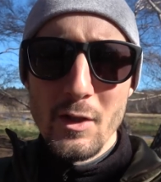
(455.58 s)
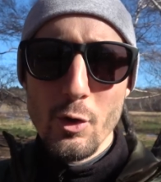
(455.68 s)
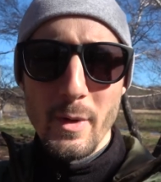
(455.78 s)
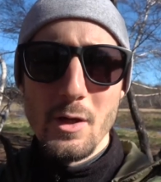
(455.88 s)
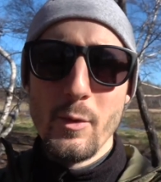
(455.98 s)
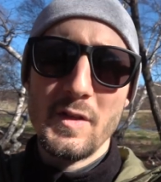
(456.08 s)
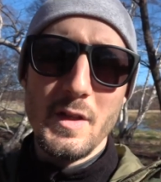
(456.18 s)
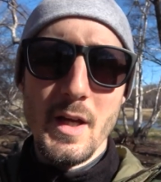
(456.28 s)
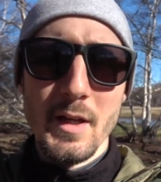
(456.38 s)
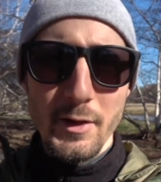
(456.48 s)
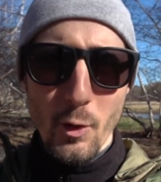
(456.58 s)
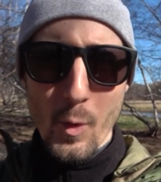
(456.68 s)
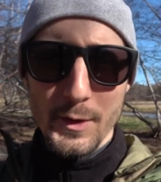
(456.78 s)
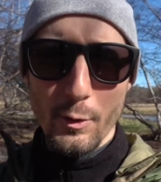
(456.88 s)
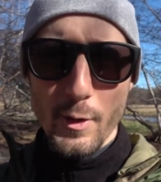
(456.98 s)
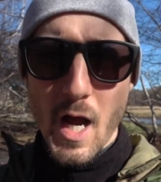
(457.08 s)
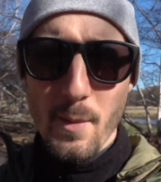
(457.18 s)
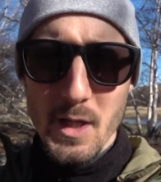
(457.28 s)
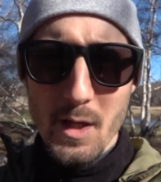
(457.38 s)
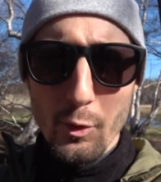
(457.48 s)
al di sopra di questi 3 o 4
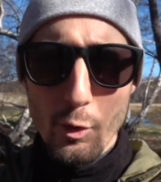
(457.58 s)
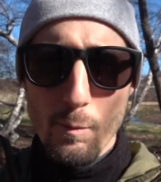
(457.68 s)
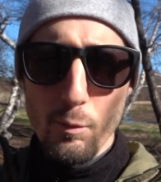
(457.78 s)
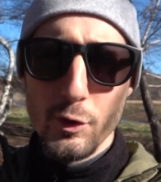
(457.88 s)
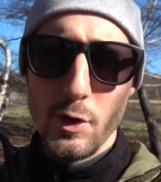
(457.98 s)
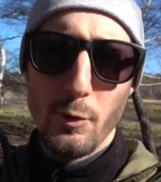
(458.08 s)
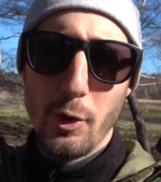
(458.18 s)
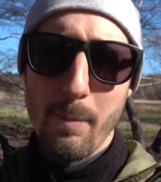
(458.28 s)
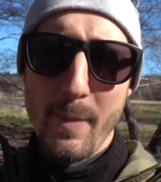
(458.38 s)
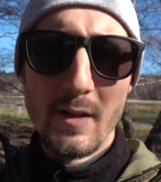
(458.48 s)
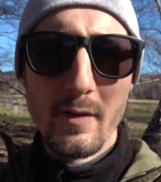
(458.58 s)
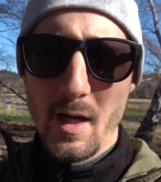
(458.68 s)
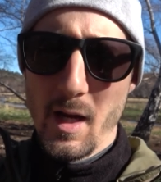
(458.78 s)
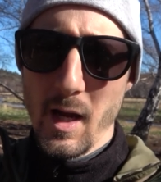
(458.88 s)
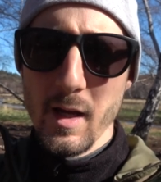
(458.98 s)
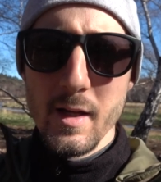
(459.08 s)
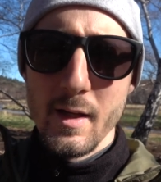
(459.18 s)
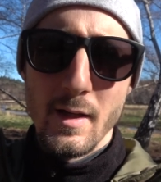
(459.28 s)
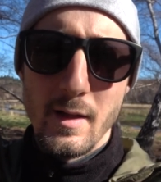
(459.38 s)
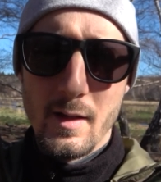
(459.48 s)
rami più robusti potrò mettere
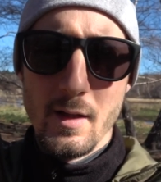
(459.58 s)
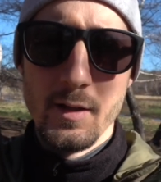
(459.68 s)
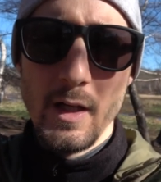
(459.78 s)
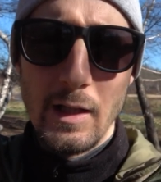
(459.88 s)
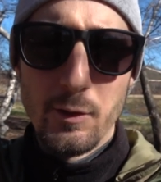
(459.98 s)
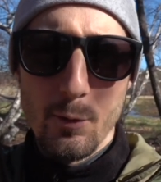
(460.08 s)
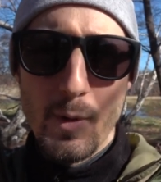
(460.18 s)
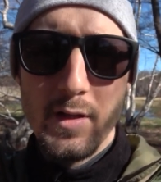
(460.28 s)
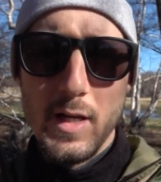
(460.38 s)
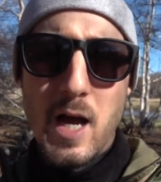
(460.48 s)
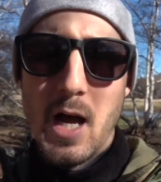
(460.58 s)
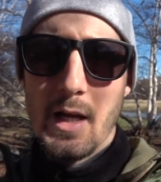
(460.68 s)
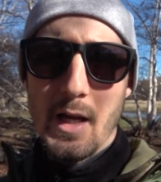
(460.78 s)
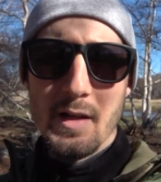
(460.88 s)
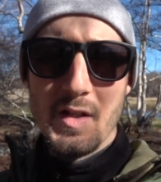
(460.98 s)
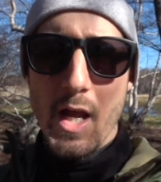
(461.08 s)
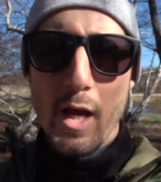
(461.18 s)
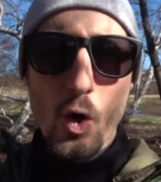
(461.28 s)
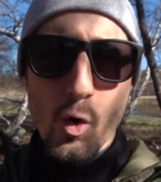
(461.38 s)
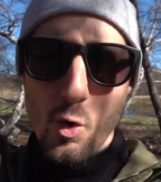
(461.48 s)
eh, dell'altro materiale
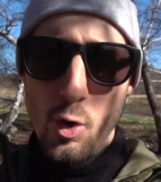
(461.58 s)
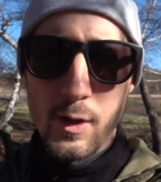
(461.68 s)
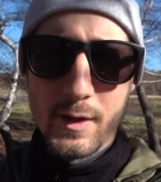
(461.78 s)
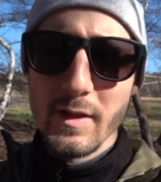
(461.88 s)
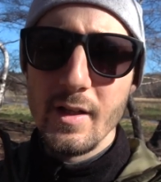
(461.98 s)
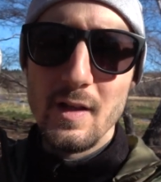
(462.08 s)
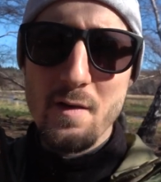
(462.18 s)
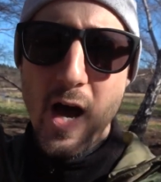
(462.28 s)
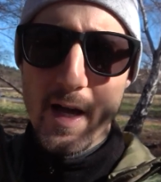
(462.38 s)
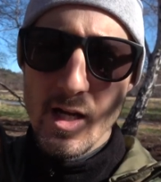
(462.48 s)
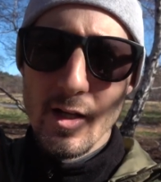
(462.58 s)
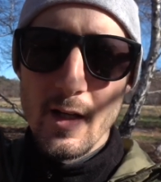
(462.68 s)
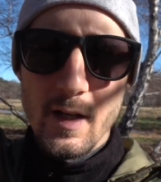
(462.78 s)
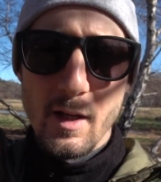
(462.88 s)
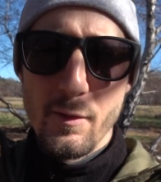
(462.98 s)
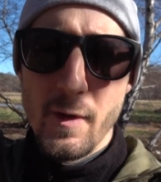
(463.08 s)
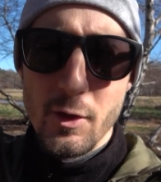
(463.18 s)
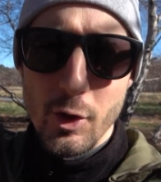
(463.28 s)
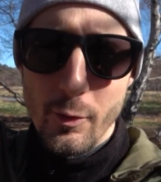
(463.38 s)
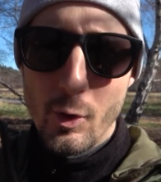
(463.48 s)
secco, detriti vari che
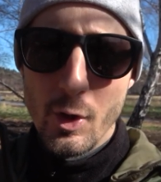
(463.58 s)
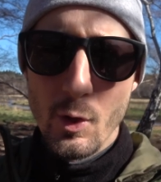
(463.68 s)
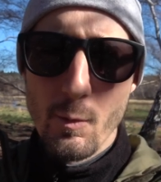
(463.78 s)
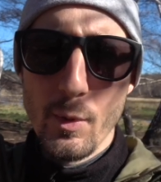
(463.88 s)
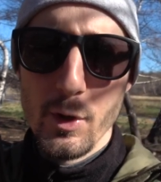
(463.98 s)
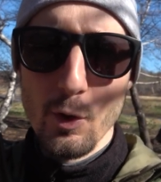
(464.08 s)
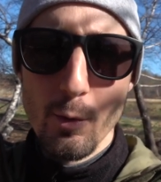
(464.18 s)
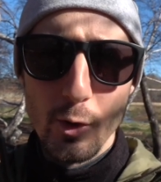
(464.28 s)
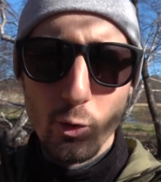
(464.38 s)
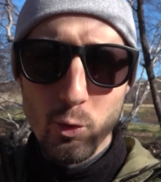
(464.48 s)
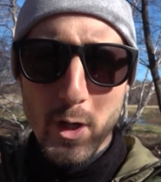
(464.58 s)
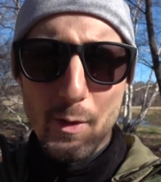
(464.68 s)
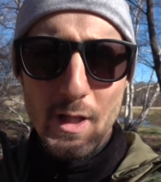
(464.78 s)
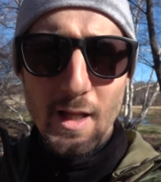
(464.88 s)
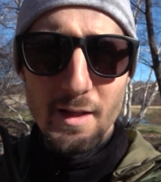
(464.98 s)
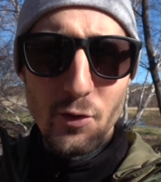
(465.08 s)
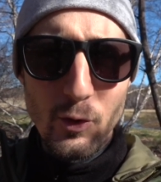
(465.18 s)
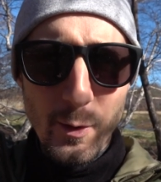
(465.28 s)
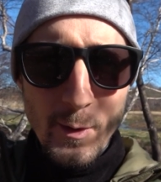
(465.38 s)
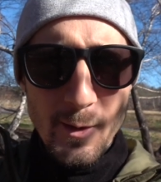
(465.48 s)
facciano un po' di copertura. Quindi
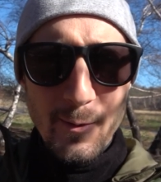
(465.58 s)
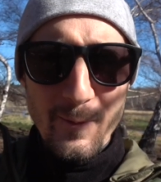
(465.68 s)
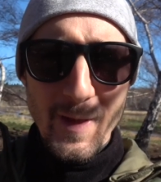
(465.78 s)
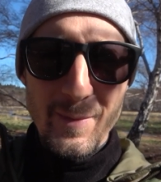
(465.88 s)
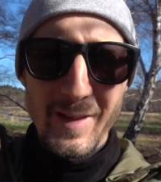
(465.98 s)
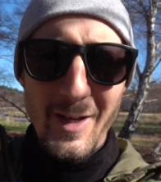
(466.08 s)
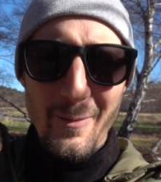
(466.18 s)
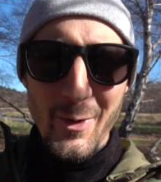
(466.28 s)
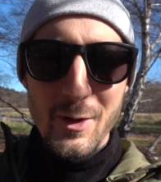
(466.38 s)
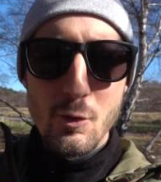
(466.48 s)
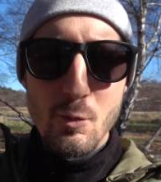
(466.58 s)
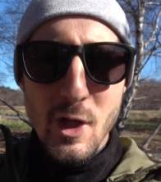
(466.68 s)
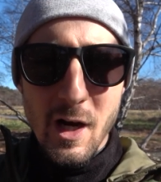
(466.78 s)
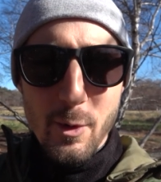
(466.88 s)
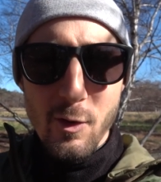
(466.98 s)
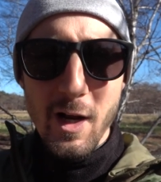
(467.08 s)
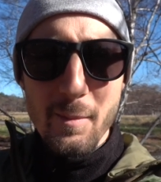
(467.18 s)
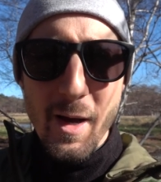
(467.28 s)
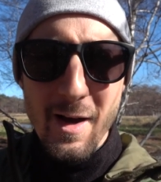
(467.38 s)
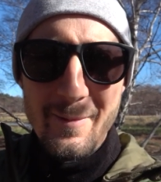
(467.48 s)
adesso mettiamo subito alla prova la mia